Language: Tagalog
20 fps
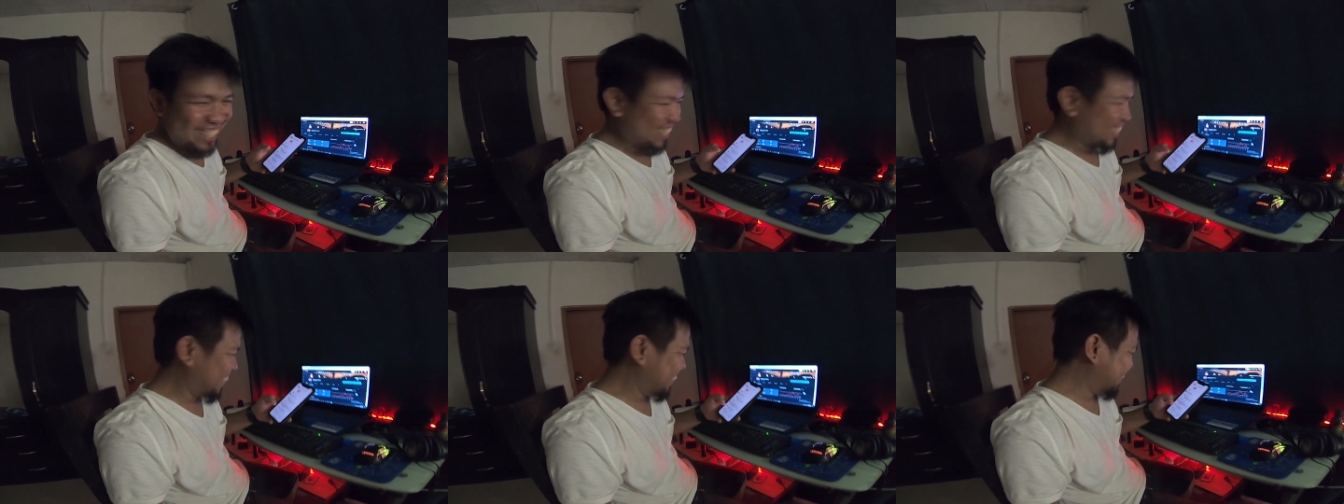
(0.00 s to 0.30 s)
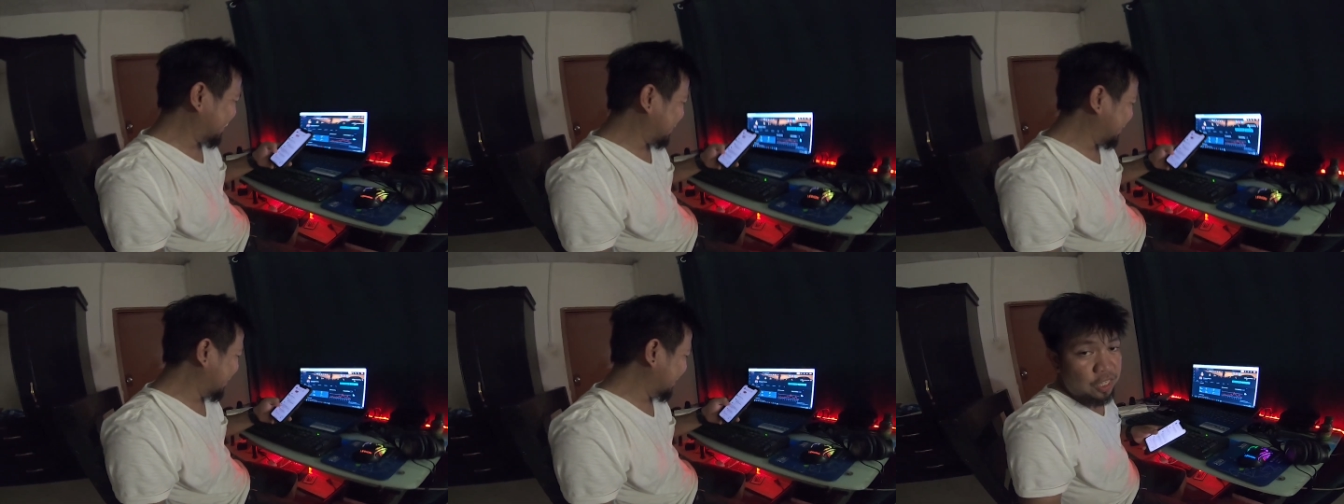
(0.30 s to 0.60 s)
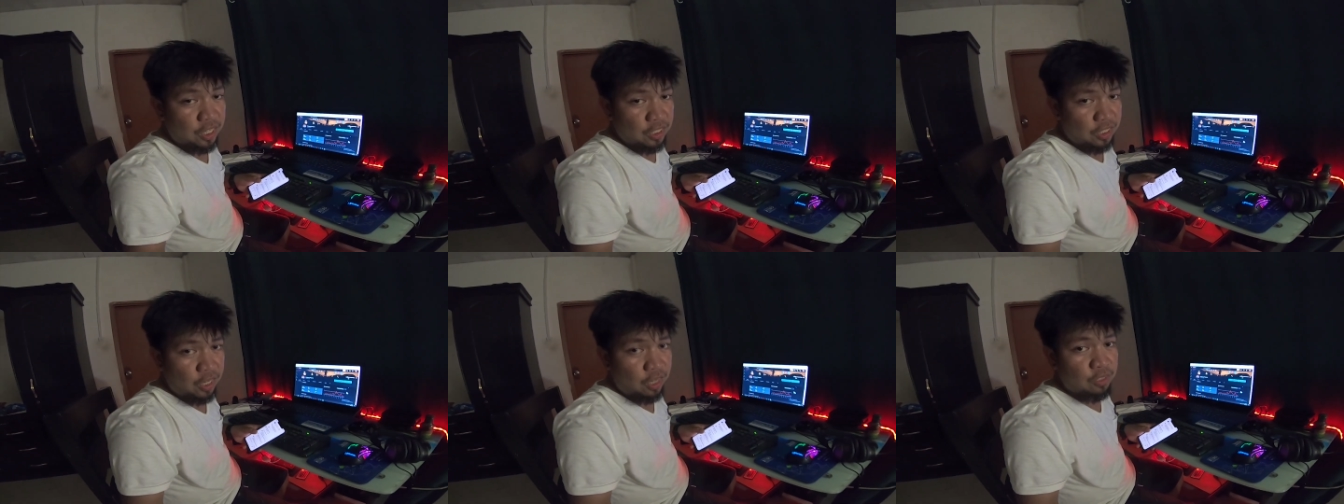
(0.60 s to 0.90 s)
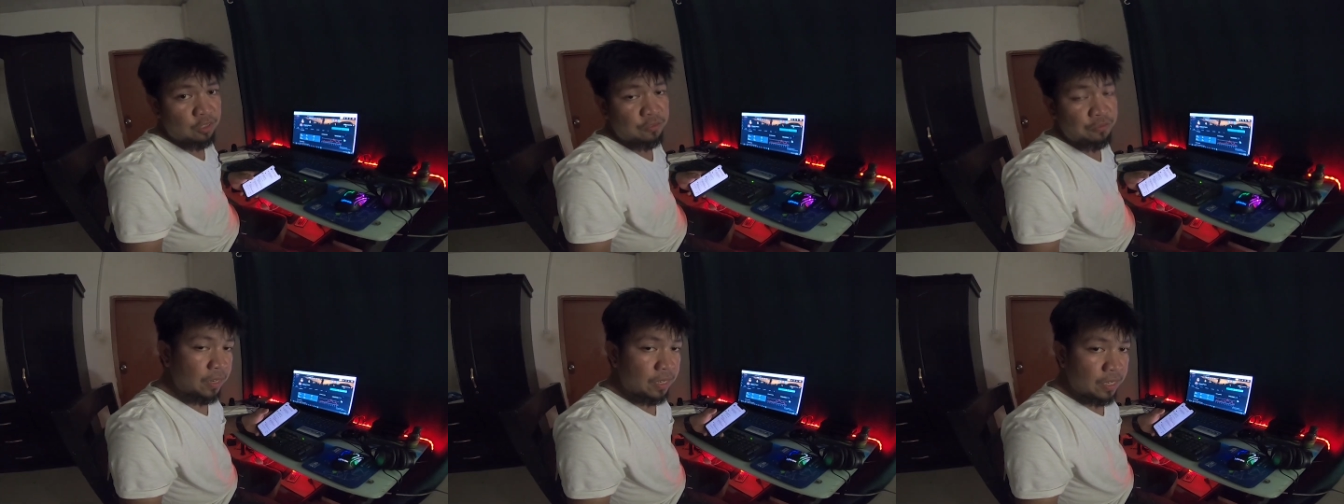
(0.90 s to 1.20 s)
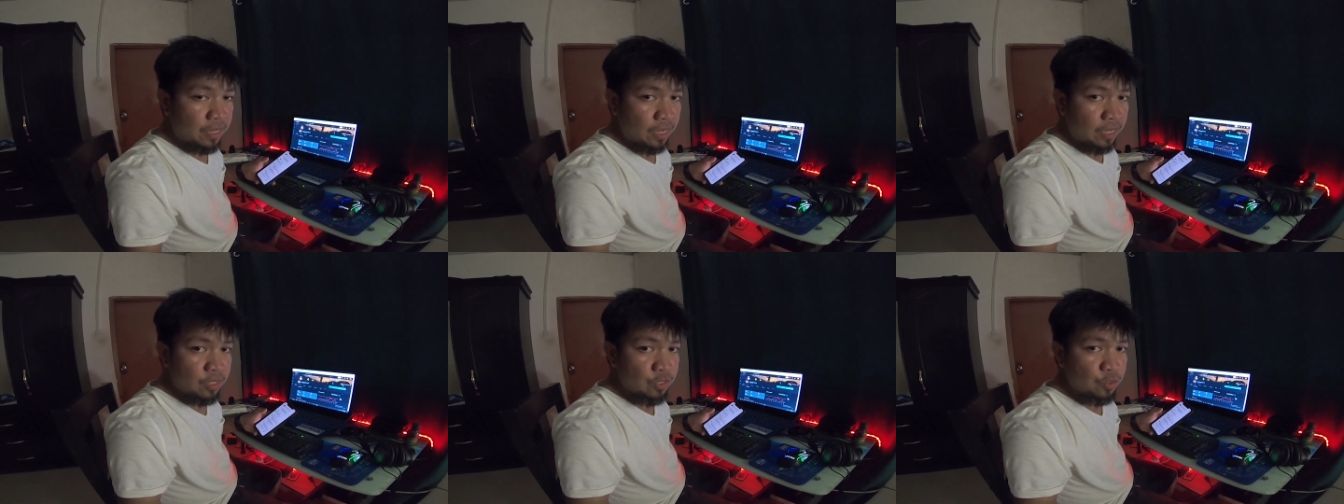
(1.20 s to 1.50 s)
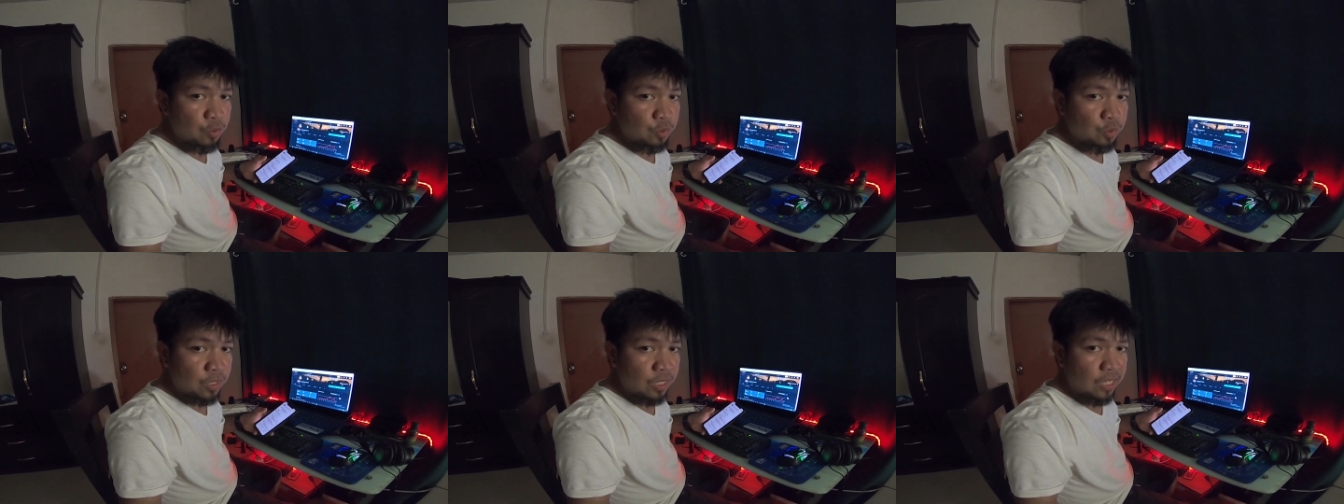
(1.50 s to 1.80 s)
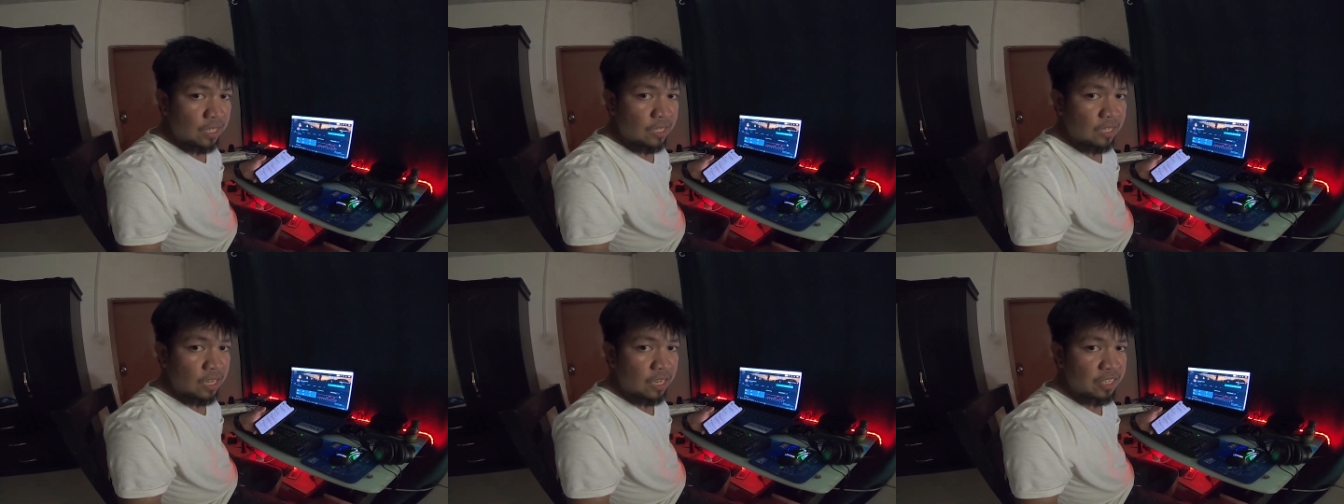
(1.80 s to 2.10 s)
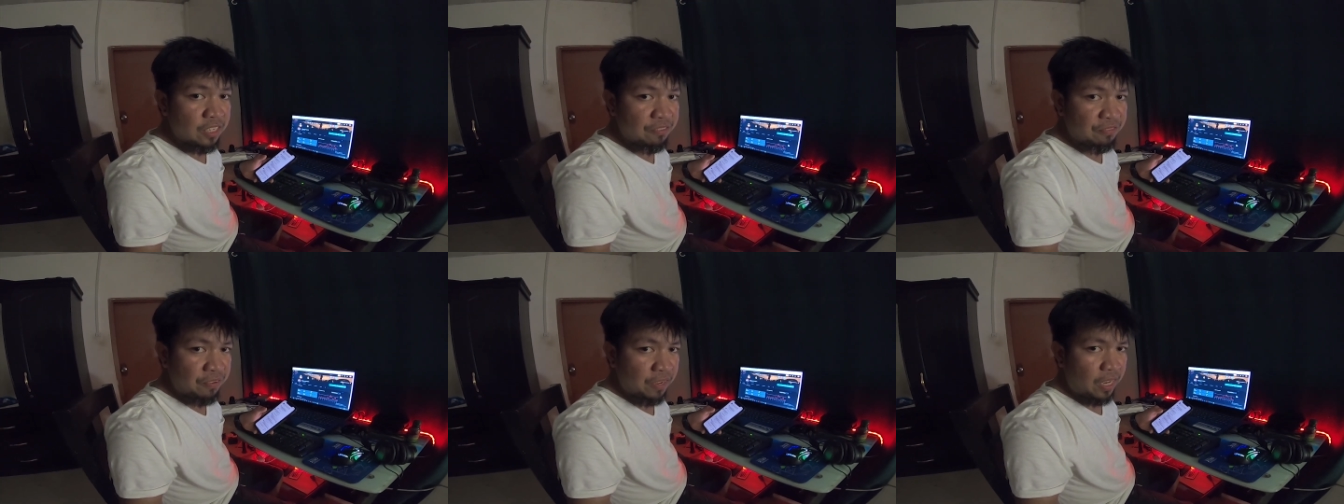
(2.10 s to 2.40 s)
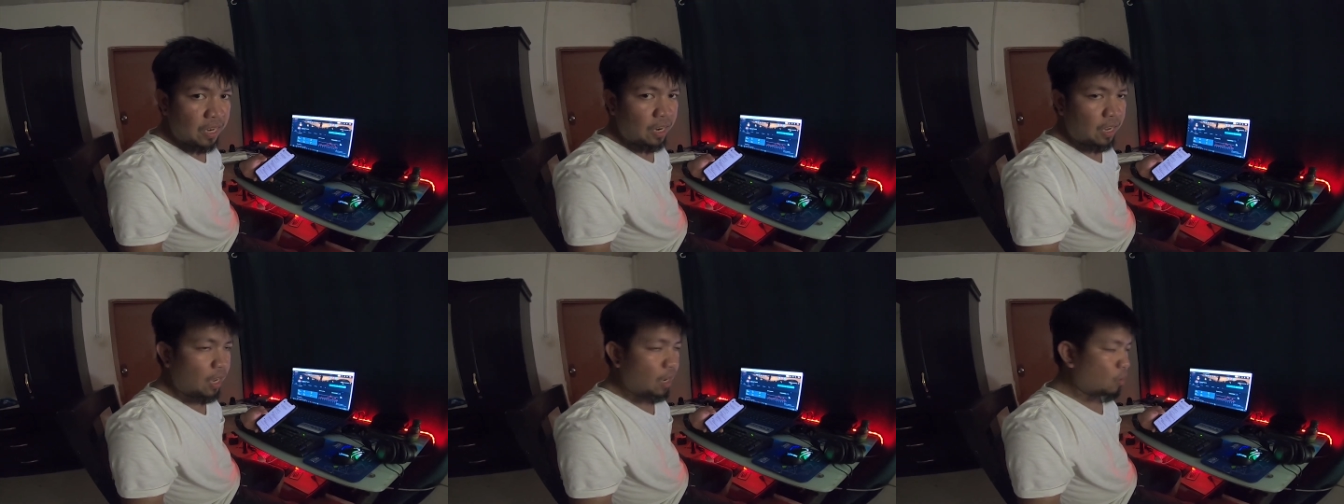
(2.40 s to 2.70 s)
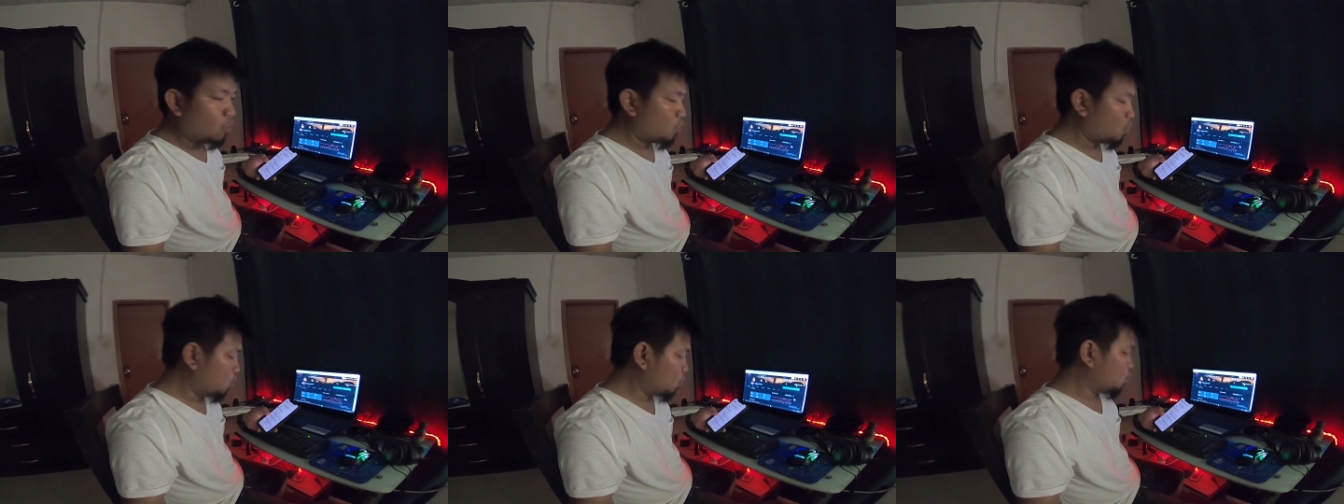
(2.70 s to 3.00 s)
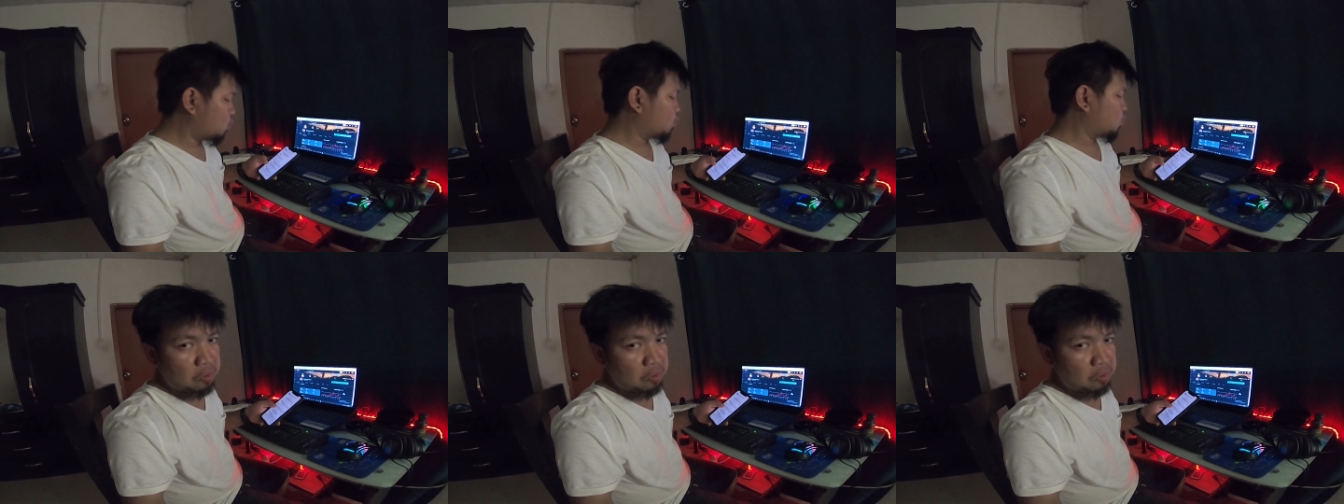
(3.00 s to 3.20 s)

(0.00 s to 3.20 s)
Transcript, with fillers: nakasal. Shoutout, Friden, Sutina, De Vera. Woo,